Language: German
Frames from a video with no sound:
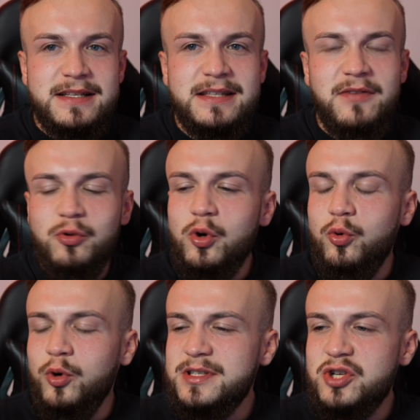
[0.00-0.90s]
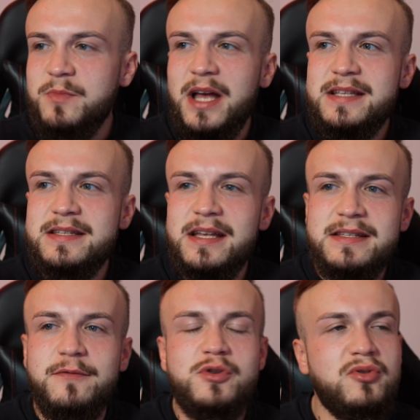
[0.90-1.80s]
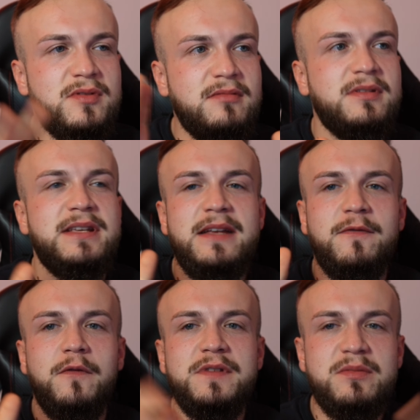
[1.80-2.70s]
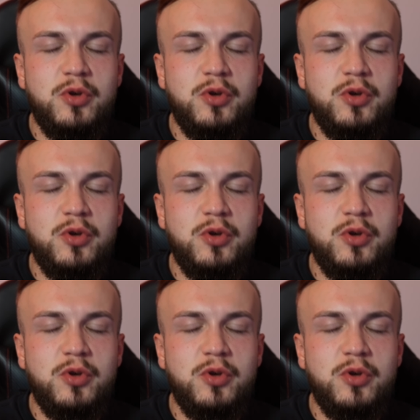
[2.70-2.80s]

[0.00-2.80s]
sind zwar nur kurze Schmerzen jetzt für so 10, 15